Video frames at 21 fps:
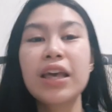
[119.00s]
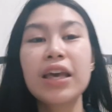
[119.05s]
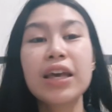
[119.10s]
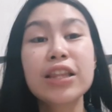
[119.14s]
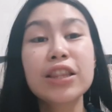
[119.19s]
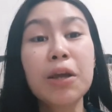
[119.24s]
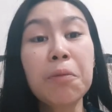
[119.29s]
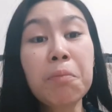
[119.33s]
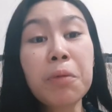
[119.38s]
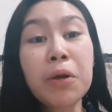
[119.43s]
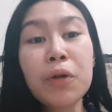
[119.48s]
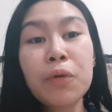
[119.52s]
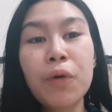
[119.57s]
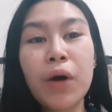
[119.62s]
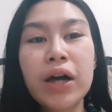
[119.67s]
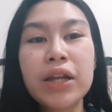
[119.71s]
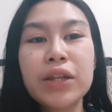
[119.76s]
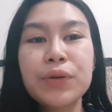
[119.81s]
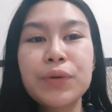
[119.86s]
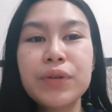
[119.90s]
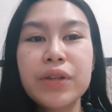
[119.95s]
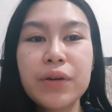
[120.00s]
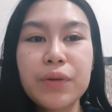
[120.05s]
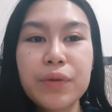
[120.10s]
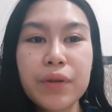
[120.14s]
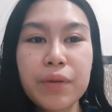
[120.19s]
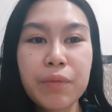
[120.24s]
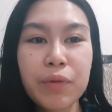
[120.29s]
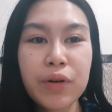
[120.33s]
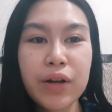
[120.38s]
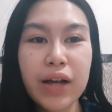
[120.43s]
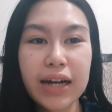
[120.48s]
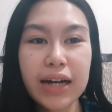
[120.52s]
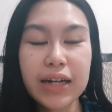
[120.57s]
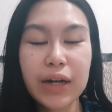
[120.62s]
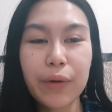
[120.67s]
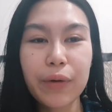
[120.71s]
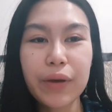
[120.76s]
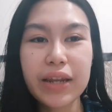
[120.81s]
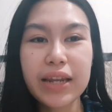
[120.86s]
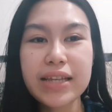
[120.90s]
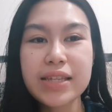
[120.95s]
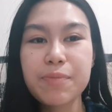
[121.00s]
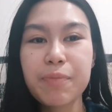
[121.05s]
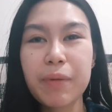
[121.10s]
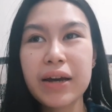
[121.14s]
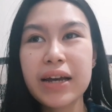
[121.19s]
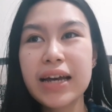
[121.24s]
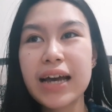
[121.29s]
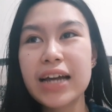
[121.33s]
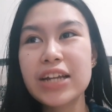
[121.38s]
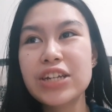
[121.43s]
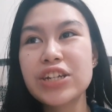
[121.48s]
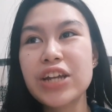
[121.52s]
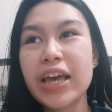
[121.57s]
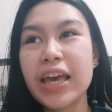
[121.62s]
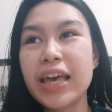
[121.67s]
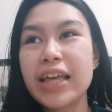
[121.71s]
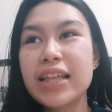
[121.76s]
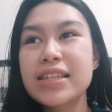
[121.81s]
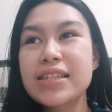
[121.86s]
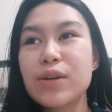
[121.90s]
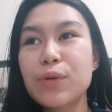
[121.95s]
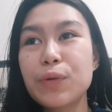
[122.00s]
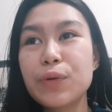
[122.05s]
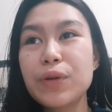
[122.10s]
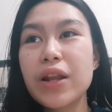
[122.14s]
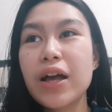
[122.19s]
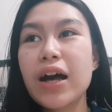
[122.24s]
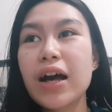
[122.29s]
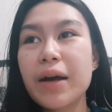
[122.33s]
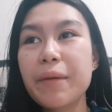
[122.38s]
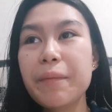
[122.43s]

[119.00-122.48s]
Number one, unang unang mong gagawin is pagkasyahin sa unang